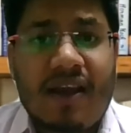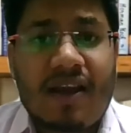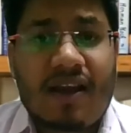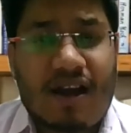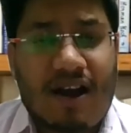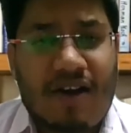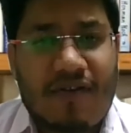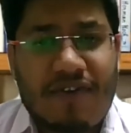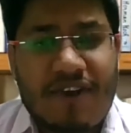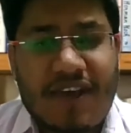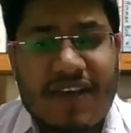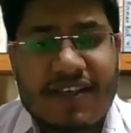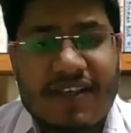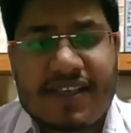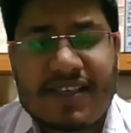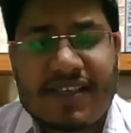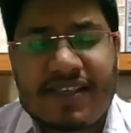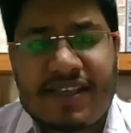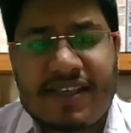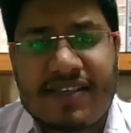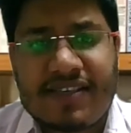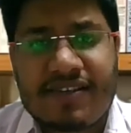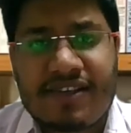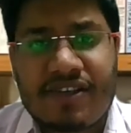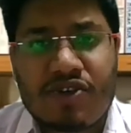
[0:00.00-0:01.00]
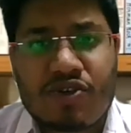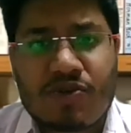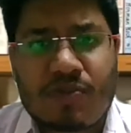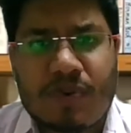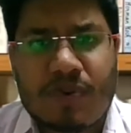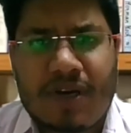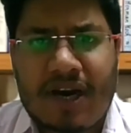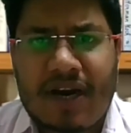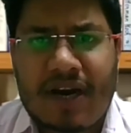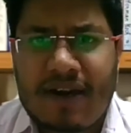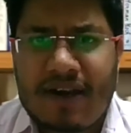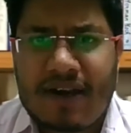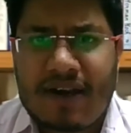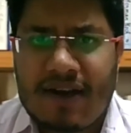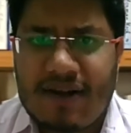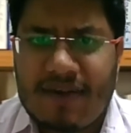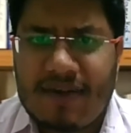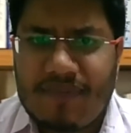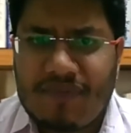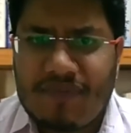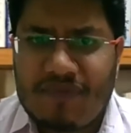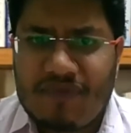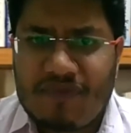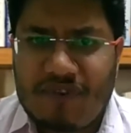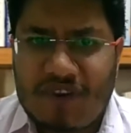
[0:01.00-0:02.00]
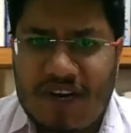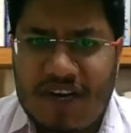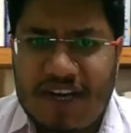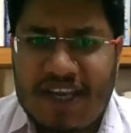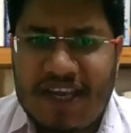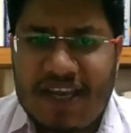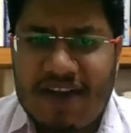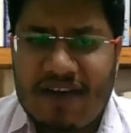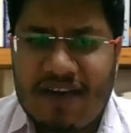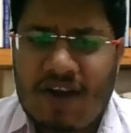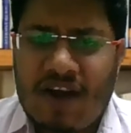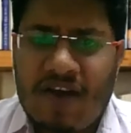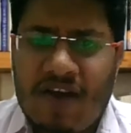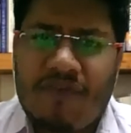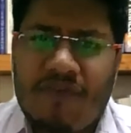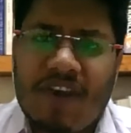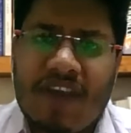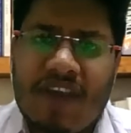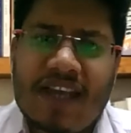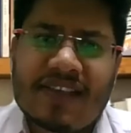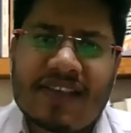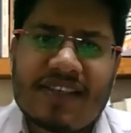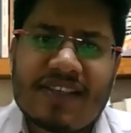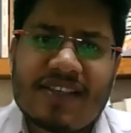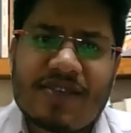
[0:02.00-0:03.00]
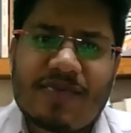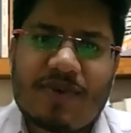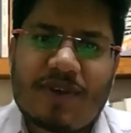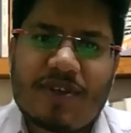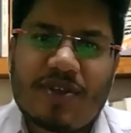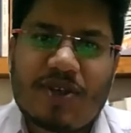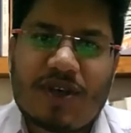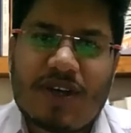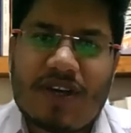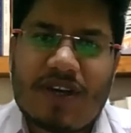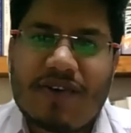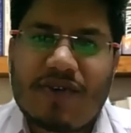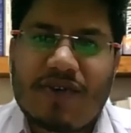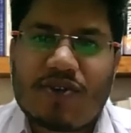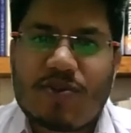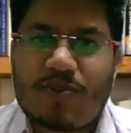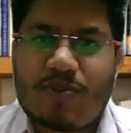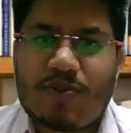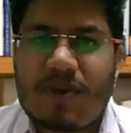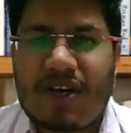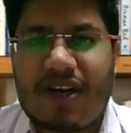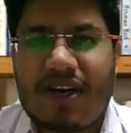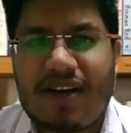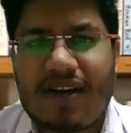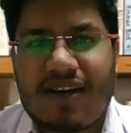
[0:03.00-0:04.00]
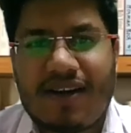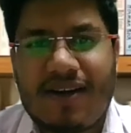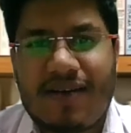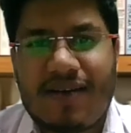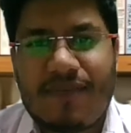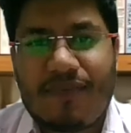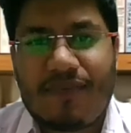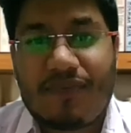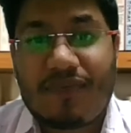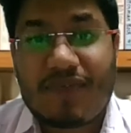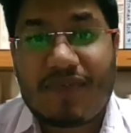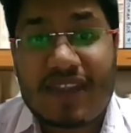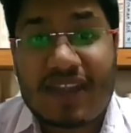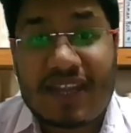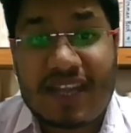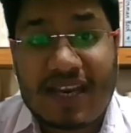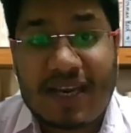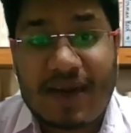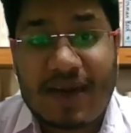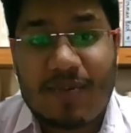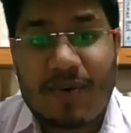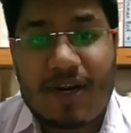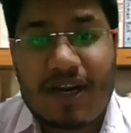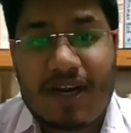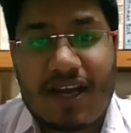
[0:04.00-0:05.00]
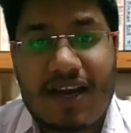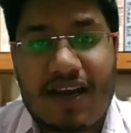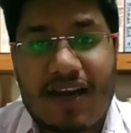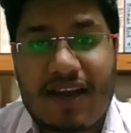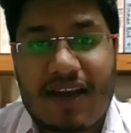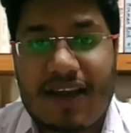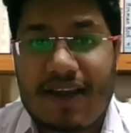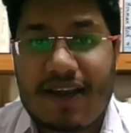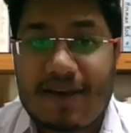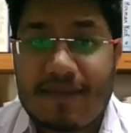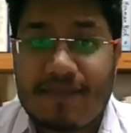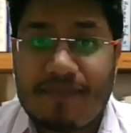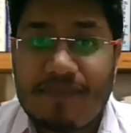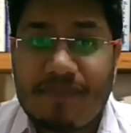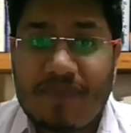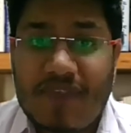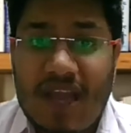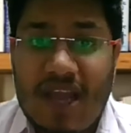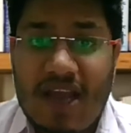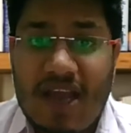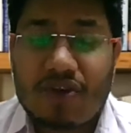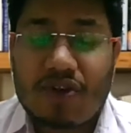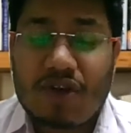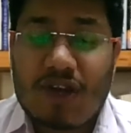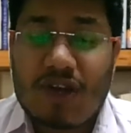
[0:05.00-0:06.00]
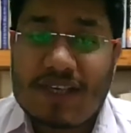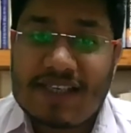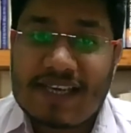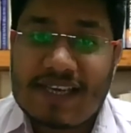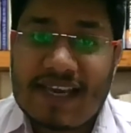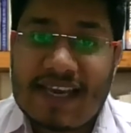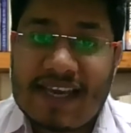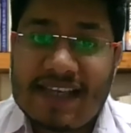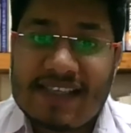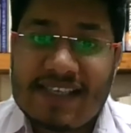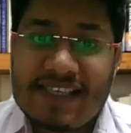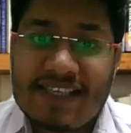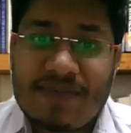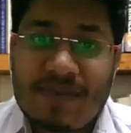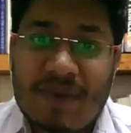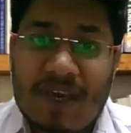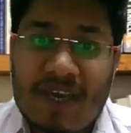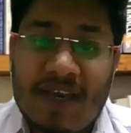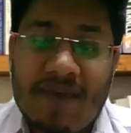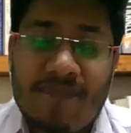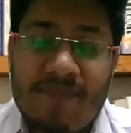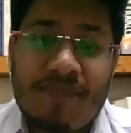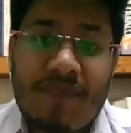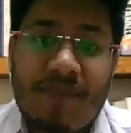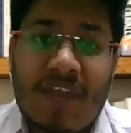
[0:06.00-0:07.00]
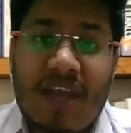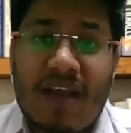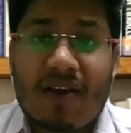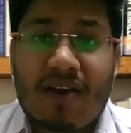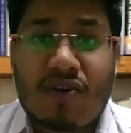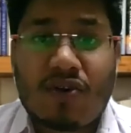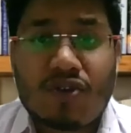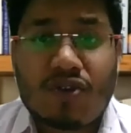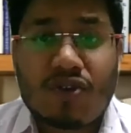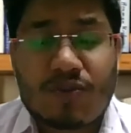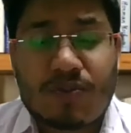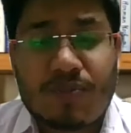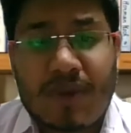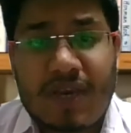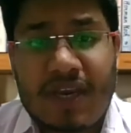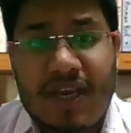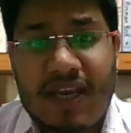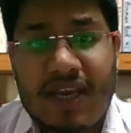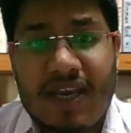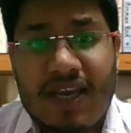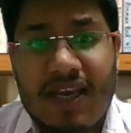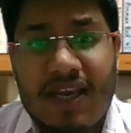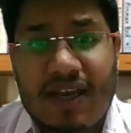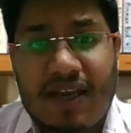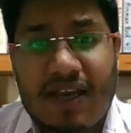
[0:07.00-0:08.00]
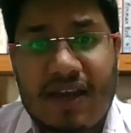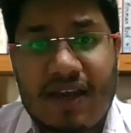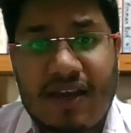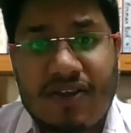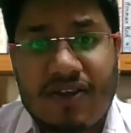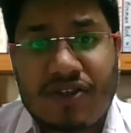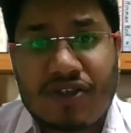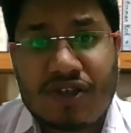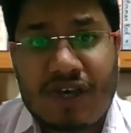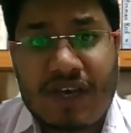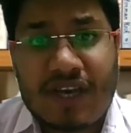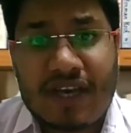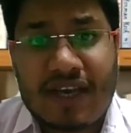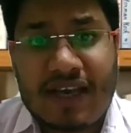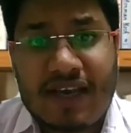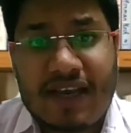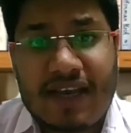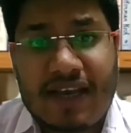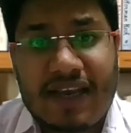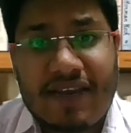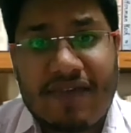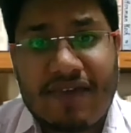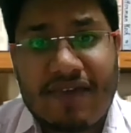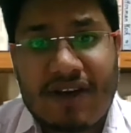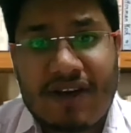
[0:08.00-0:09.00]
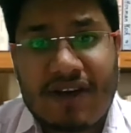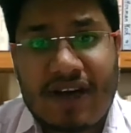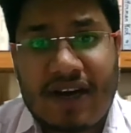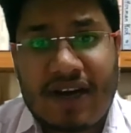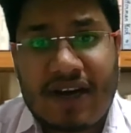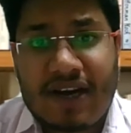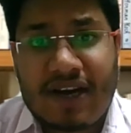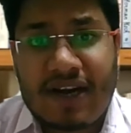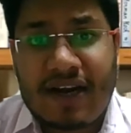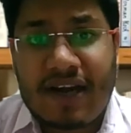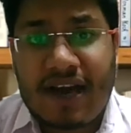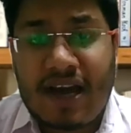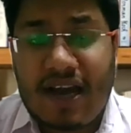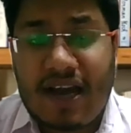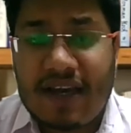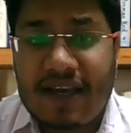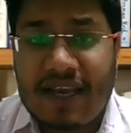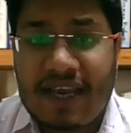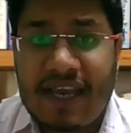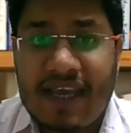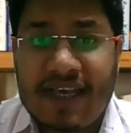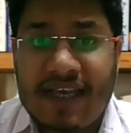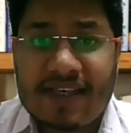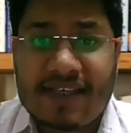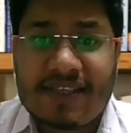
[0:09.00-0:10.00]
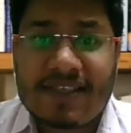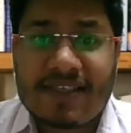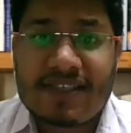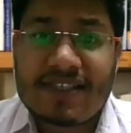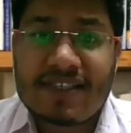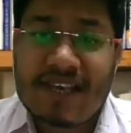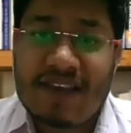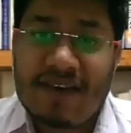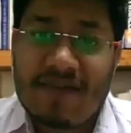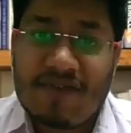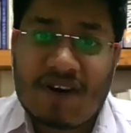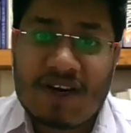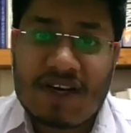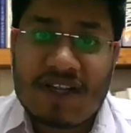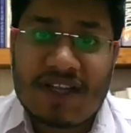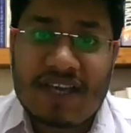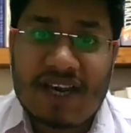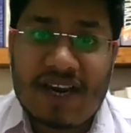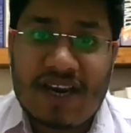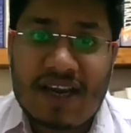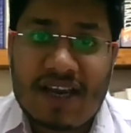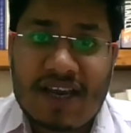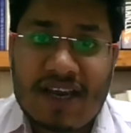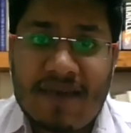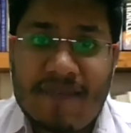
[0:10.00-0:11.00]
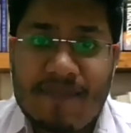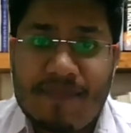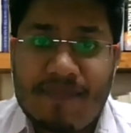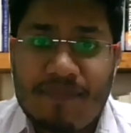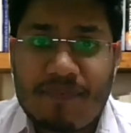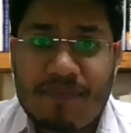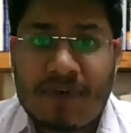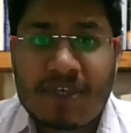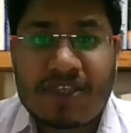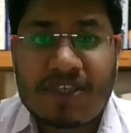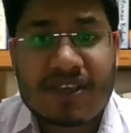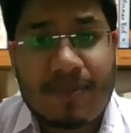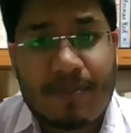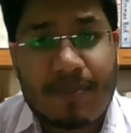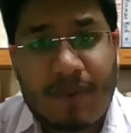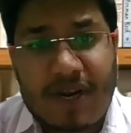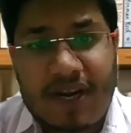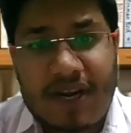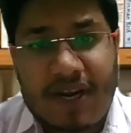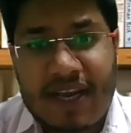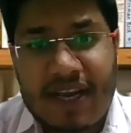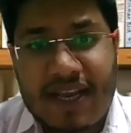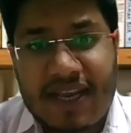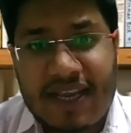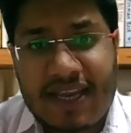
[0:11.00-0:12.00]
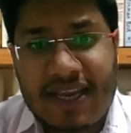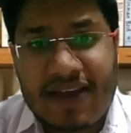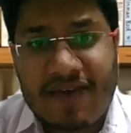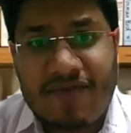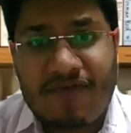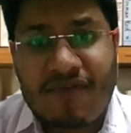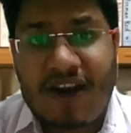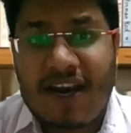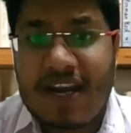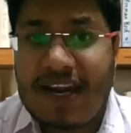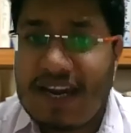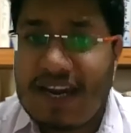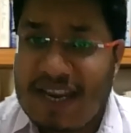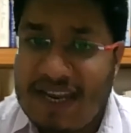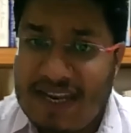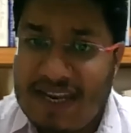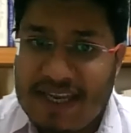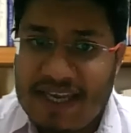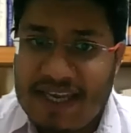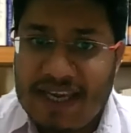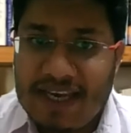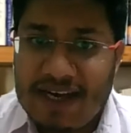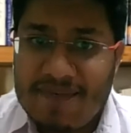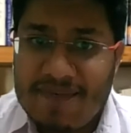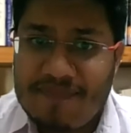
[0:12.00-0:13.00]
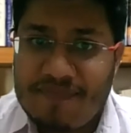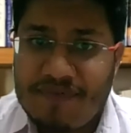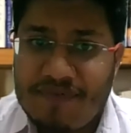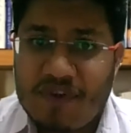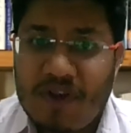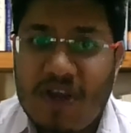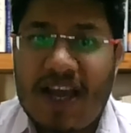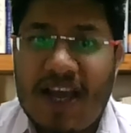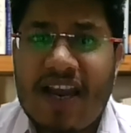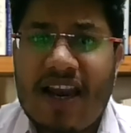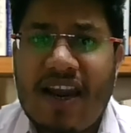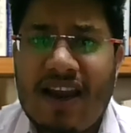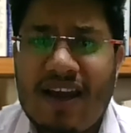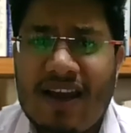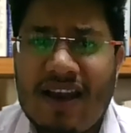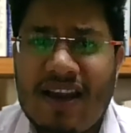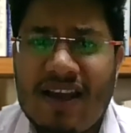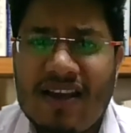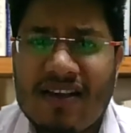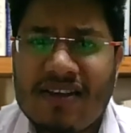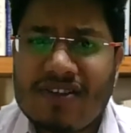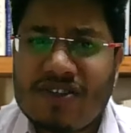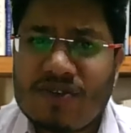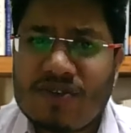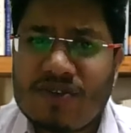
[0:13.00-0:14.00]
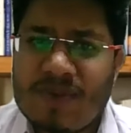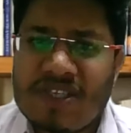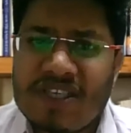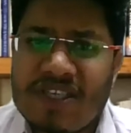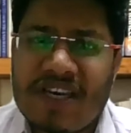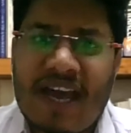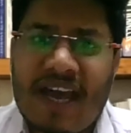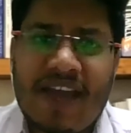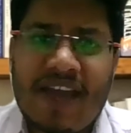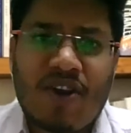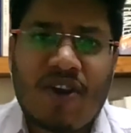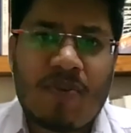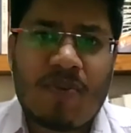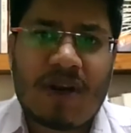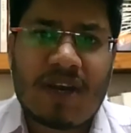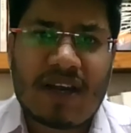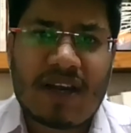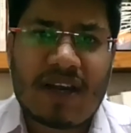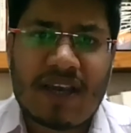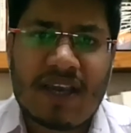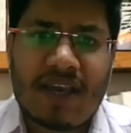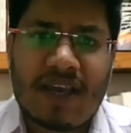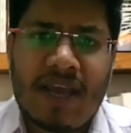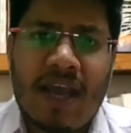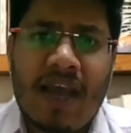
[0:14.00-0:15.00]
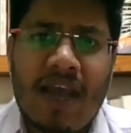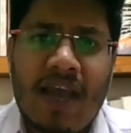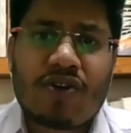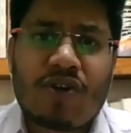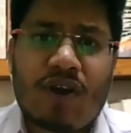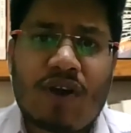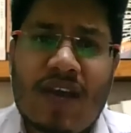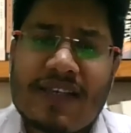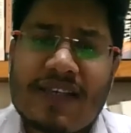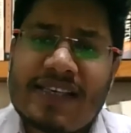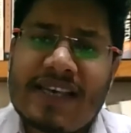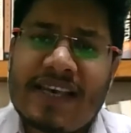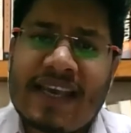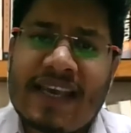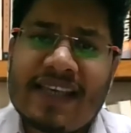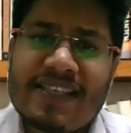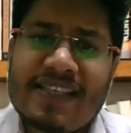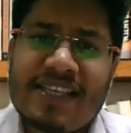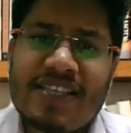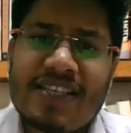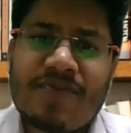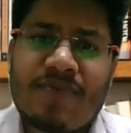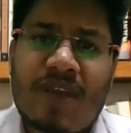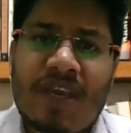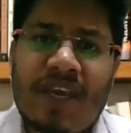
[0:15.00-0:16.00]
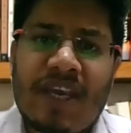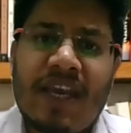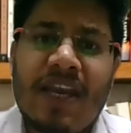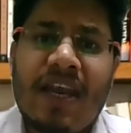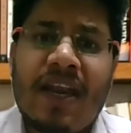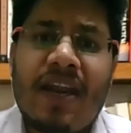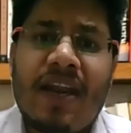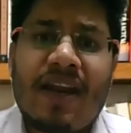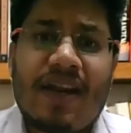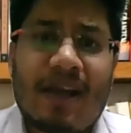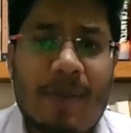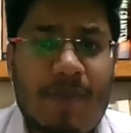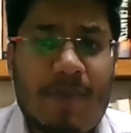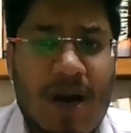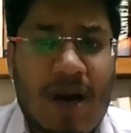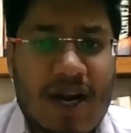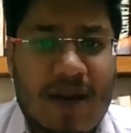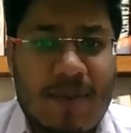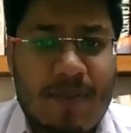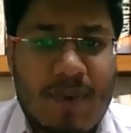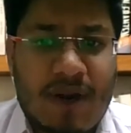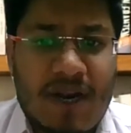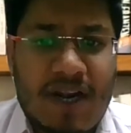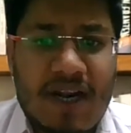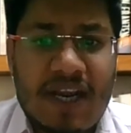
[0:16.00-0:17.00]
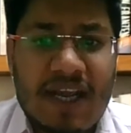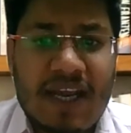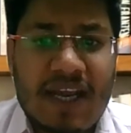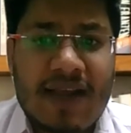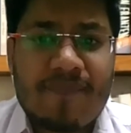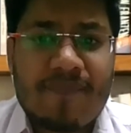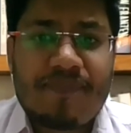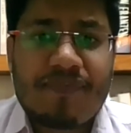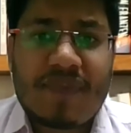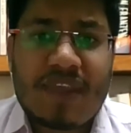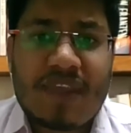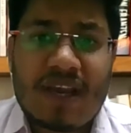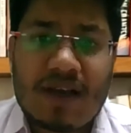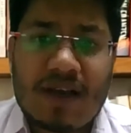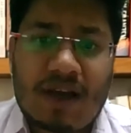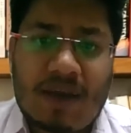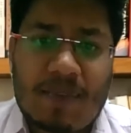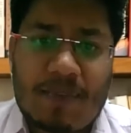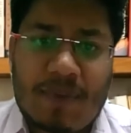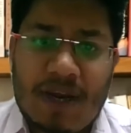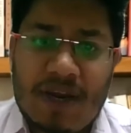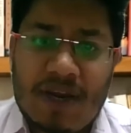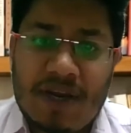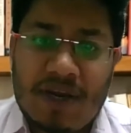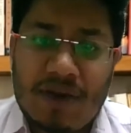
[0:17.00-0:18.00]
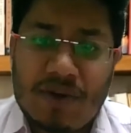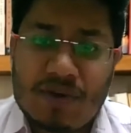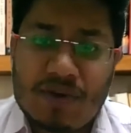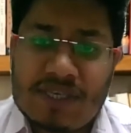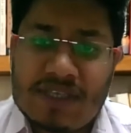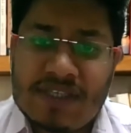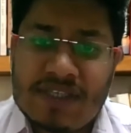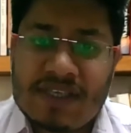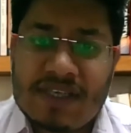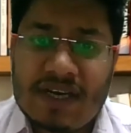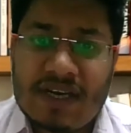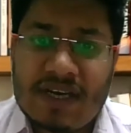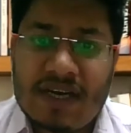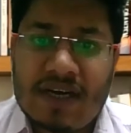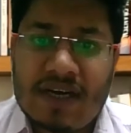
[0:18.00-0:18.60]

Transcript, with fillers: काफ़ी एस ने उसमें डाटा फीड किया और काफ़ी केसेस में जो है उसमें डाटा नहीं भी डाला गया तो ऐसे केसेस में कुछ में जो है इवन डाटा डाल के सेव कर दिया गया बट सबमिट नहीं किया फाइल नहीं किया तो अलग अलग उसमें सिनेरियो बन गए तो ऐसे केसेस में ही डिपार्टमेंट ने अपने न्यूज एंड